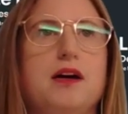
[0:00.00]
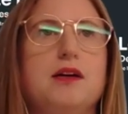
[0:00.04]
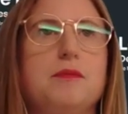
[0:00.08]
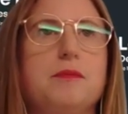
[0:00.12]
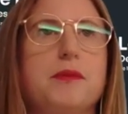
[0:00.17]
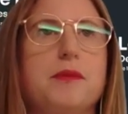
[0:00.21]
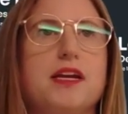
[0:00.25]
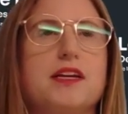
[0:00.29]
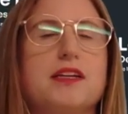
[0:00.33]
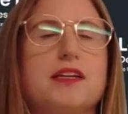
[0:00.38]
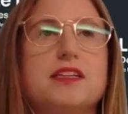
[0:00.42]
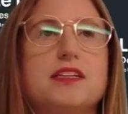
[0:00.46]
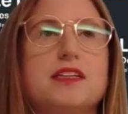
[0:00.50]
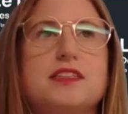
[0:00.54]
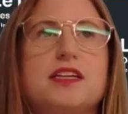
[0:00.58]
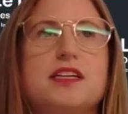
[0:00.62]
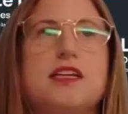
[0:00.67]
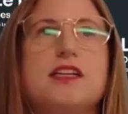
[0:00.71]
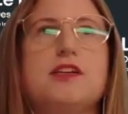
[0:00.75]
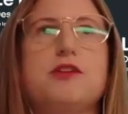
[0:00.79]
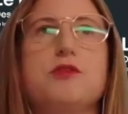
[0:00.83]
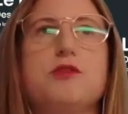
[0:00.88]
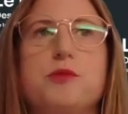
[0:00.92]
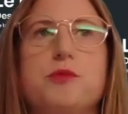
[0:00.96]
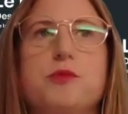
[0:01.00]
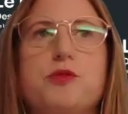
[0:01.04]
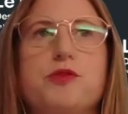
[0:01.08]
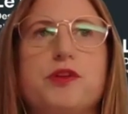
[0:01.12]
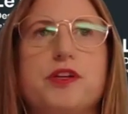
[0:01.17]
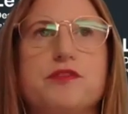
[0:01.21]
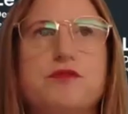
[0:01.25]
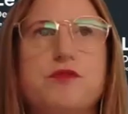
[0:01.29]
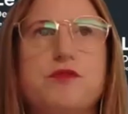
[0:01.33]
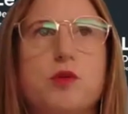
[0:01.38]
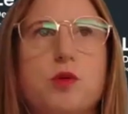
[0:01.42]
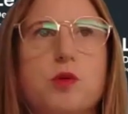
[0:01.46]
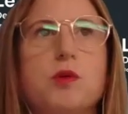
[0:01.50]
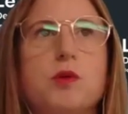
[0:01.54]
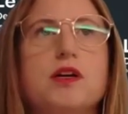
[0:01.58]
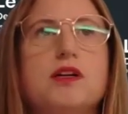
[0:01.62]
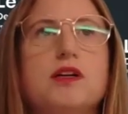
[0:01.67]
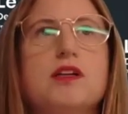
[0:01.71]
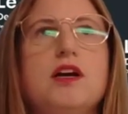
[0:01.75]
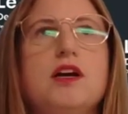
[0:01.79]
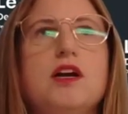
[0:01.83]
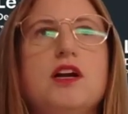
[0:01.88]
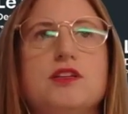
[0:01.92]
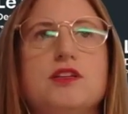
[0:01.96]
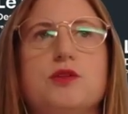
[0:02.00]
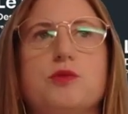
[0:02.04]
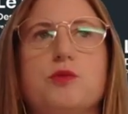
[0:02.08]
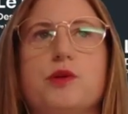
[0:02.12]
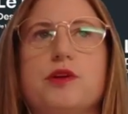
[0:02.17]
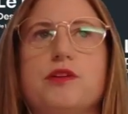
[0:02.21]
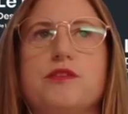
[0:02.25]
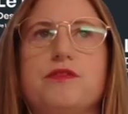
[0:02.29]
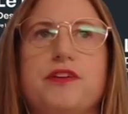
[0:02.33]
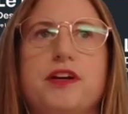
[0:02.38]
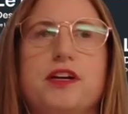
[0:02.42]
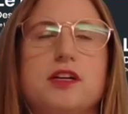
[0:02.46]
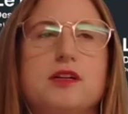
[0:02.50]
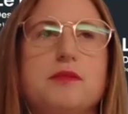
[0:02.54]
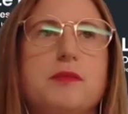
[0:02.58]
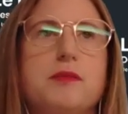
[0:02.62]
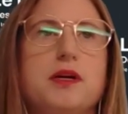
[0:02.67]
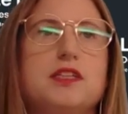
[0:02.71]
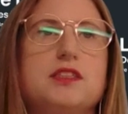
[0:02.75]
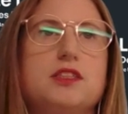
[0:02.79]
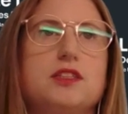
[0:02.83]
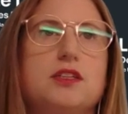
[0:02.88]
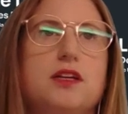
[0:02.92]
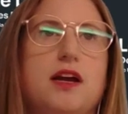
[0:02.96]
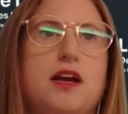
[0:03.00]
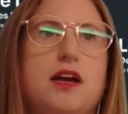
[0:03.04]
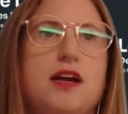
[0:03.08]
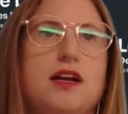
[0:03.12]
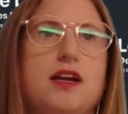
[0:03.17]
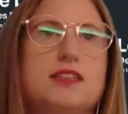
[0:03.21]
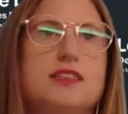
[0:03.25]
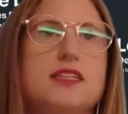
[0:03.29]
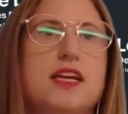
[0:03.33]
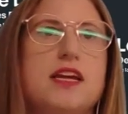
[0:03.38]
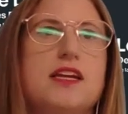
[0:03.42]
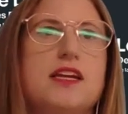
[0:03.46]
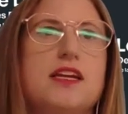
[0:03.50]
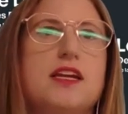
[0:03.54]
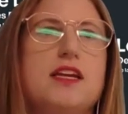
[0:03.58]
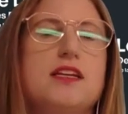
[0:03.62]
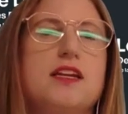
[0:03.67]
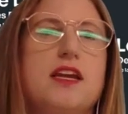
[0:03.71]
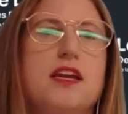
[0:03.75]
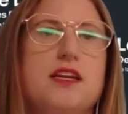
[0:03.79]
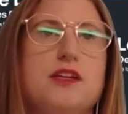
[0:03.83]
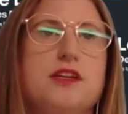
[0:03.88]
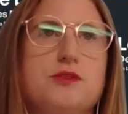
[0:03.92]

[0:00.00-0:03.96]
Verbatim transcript: leur feedback pour alimenter notre euh, maquette à l'avenir.